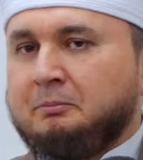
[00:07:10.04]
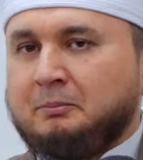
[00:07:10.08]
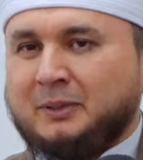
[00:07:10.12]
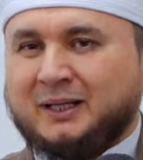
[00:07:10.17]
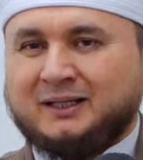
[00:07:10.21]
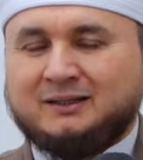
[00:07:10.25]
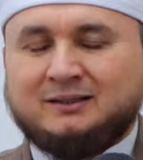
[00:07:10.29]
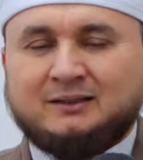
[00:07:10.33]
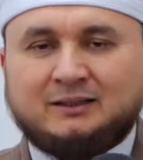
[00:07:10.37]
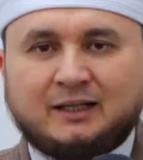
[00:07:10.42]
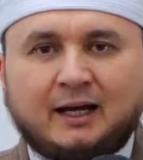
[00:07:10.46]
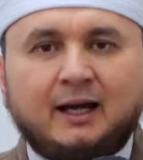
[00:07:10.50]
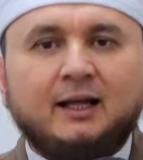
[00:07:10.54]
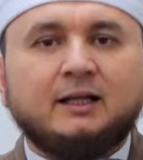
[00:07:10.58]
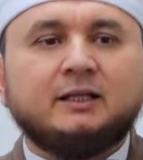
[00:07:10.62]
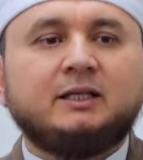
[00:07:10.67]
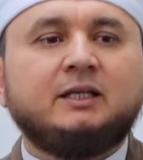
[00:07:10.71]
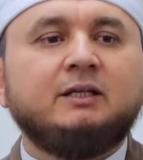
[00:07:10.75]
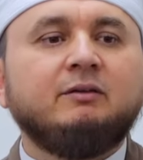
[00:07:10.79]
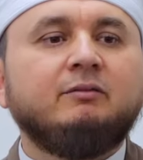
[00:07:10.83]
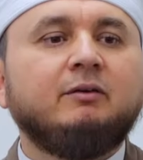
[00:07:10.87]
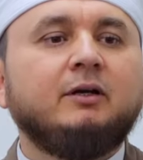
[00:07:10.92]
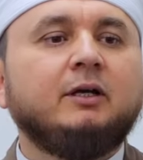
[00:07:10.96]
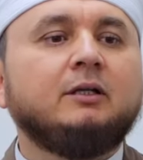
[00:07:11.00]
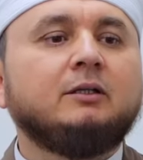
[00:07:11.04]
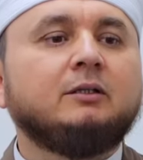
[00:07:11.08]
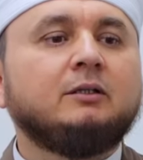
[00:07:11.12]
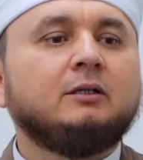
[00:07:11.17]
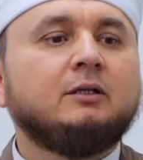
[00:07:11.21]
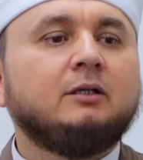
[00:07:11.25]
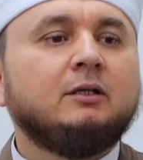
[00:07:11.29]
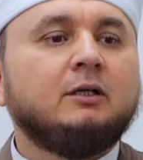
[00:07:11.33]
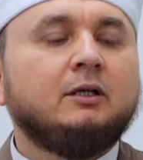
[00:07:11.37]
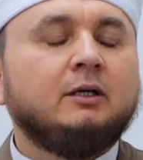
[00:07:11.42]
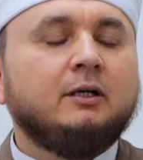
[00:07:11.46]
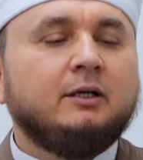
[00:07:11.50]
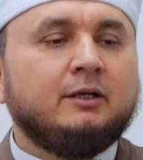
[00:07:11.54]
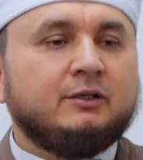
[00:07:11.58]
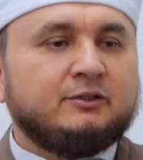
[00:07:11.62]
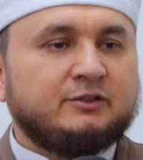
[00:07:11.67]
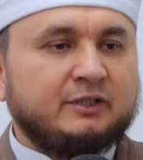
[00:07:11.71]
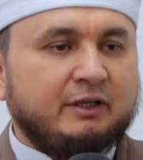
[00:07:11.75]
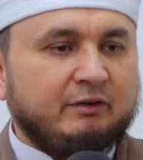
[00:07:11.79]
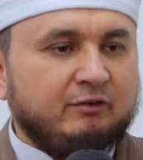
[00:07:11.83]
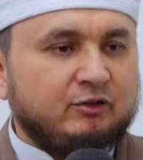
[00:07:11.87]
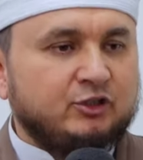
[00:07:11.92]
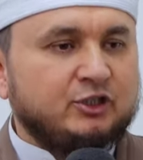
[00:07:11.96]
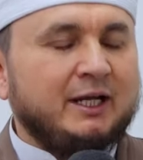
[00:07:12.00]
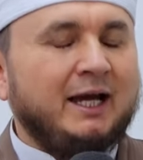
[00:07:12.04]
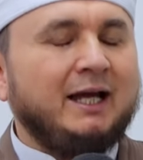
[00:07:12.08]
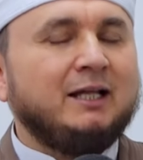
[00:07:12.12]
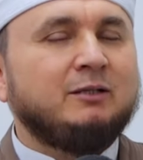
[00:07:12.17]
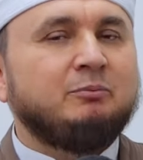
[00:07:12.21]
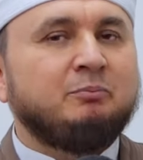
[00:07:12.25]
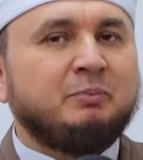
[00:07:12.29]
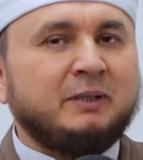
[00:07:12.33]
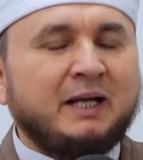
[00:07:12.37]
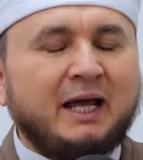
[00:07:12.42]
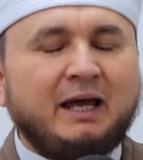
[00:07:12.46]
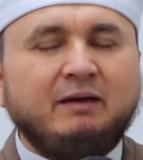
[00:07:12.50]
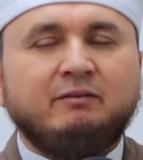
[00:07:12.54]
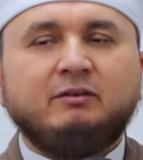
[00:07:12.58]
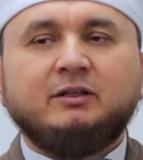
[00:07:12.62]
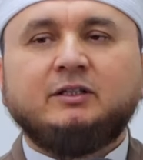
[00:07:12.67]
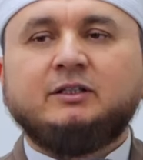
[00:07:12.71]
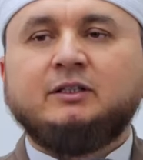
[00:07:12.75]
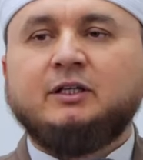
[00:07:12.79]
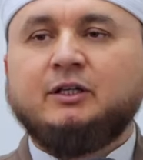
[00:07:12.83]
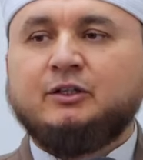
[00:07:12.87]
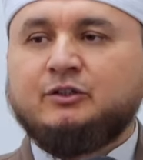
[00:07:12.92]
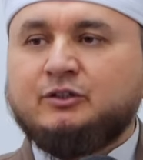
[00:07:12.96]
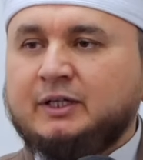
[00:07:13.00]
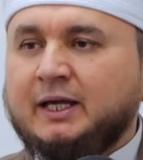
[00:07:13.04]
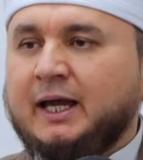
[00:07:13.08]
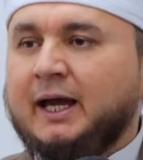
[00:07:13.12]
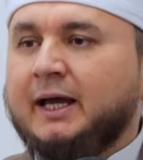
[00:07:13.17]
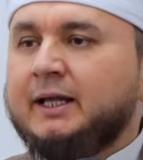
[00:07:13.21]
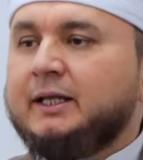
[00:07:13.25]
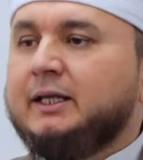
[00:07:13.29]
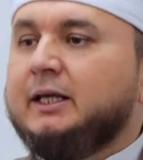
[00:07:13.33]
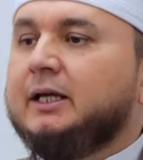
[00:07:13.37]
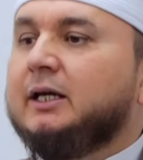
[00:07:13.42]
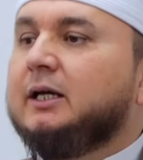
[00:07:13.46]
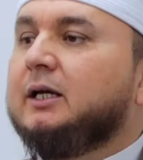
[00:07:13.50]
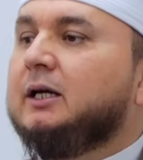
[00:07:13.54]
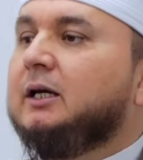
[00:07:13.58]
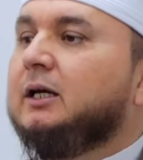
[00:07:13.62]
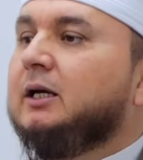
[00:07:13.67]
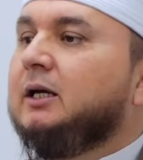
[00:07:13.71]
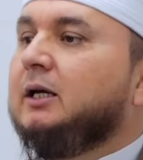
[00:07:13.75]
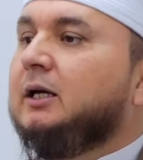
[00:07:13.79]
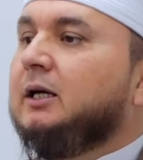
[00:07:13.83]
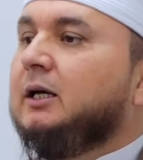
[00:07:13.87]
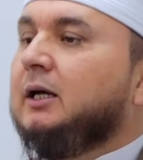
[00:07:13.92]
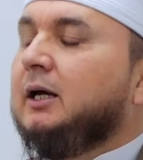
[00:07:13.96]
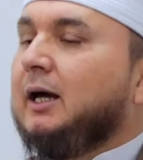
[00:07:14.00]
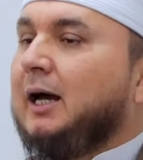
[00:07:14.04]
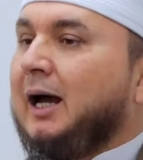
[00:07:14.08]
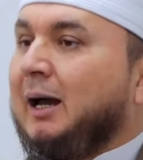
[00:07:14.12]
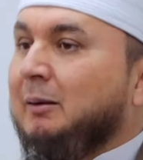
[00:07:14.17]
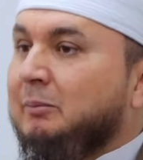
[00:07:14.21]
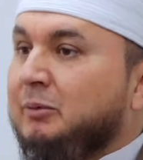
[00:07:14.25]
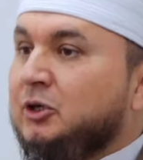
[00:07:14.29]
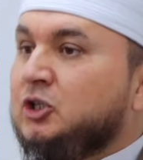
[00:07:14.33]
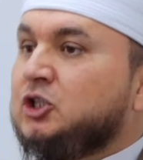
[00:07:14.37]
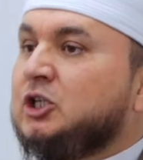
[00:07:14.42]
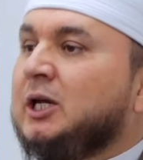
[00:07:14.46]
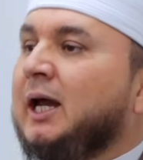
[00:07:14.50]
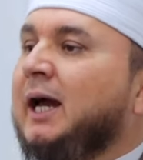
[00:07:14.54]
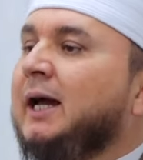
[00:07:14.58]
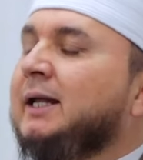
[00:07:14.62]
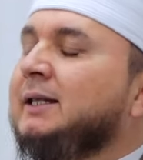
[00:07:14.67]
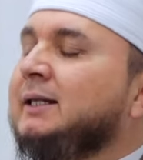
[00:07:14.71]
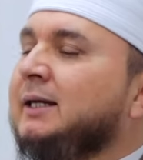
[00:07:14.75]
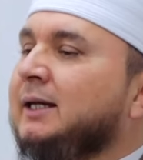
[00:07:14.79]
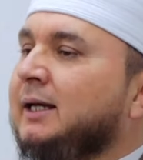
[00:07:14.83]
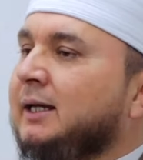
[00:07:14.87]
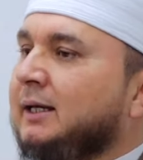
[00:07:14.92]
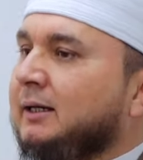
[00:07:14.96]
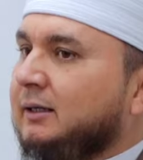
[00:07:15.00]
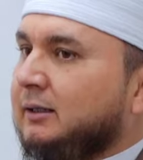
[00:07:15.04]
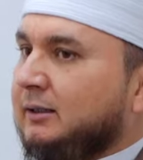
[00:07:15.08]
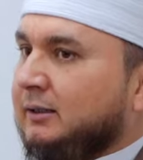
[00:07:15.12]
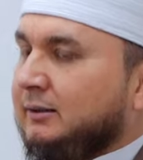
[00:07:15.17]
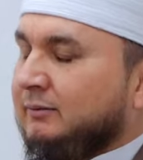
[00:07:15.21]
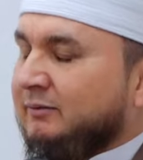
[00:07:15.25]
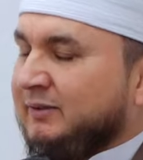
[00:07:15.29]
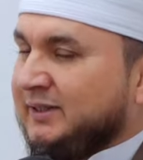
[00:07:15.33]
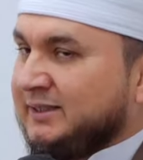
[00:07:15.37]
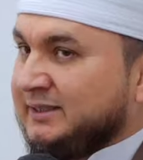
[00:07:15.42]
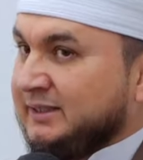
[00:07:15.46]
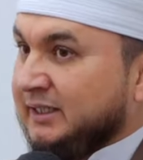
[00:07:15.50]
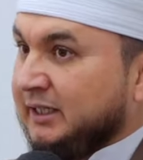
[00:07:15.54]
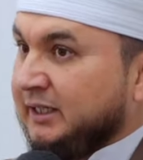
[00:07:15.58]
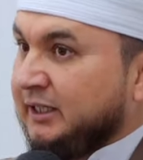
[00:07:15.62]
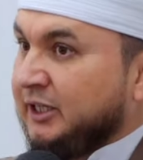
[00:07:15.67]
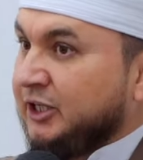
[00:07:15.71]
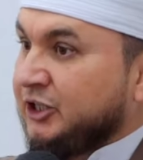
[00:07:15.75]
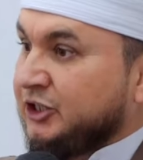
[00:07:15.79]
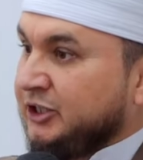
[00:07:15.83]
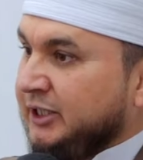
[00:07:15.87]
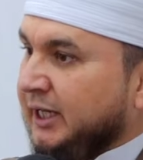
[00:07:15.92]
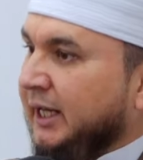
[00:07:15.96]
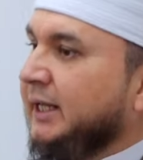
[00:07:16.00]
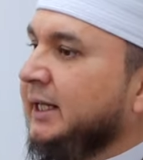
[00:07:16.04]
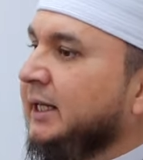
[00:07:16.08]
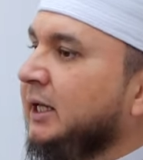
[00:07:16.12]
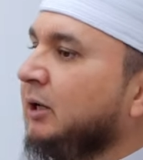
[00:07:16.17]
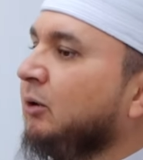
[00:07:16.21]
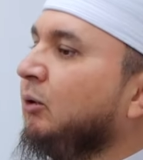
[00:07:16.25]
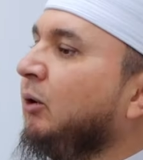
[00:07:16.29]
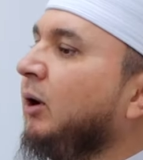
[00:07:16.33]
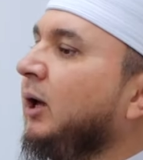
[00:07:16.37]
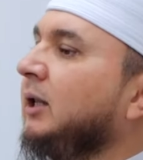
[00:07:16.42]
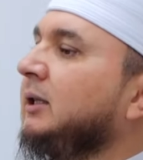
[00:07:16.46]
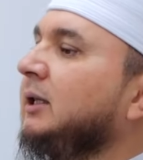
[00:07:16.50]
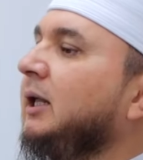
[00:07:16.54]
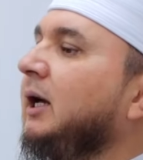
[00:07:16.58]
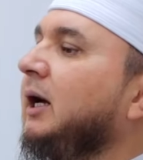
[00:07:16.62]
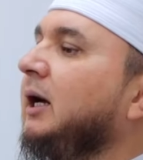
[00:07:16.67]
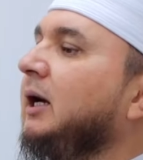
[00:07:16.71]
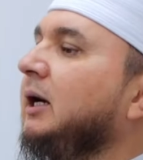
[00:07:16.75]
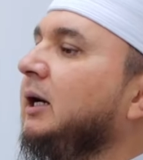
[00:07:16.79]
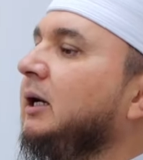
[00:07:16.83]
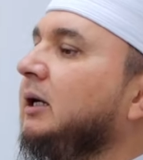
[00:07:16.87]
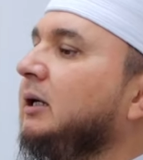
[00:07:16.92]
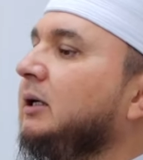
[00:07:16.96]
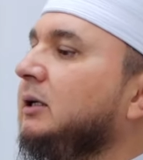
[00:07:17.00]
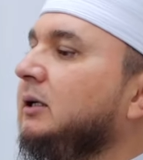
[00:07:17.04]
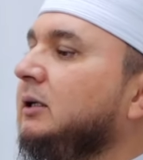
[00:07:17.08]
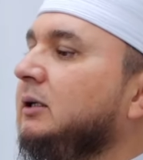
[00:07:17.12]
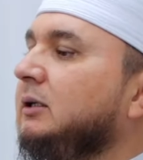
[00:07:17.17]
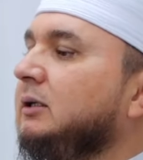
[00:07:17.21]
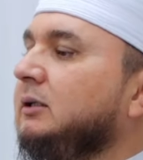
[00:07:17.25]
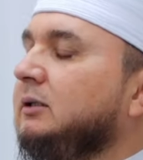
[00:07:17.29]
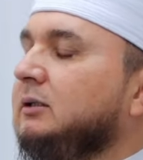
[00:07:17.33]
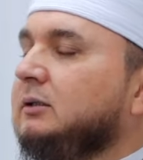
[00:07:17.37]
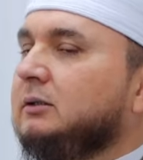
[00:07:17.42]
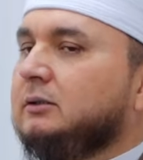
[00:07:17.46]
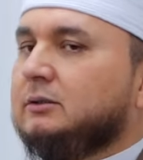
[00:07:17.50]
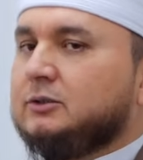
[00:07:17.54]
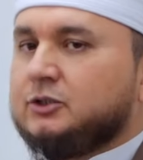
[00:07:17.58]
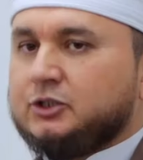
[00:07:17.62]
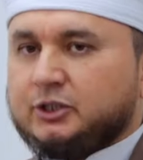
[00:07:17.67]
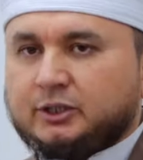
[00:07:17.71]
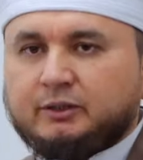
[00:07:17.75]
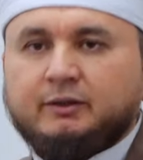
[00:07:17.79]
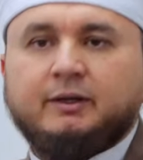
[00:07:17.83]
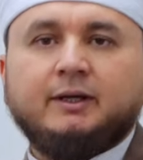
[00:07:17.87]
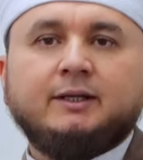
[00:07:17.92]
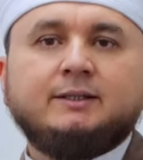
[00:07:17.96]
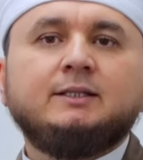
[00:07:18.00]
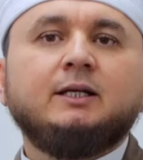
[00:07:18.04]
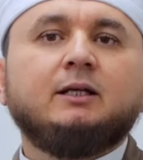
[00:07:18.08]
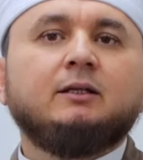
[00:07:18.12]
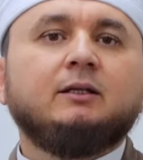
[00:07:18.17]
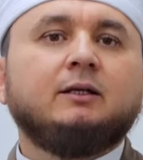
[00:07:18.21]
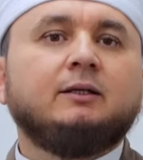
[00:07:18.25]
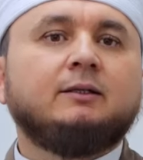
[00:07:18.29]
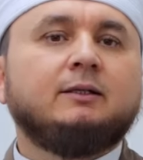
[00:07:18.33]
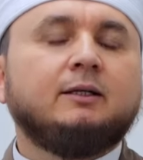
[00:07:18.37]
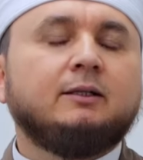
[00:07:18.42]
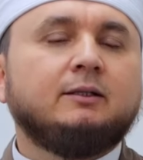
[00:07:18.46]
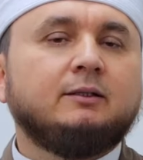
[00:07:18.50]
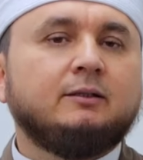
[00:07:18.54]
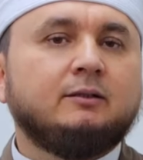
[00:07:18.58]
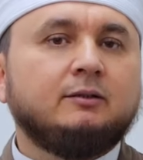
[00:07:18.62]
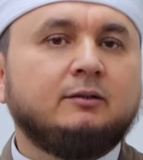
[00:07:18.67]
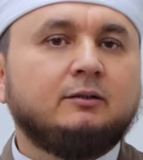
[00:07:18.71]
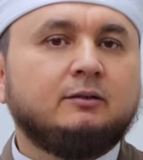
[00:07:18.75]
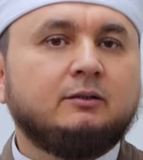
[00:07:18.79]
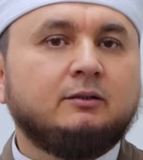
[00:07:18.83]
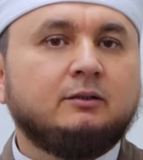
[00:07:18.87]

подталкивает совершает праведные деяния, обещания вознаграждения у Аллаха, человек делает это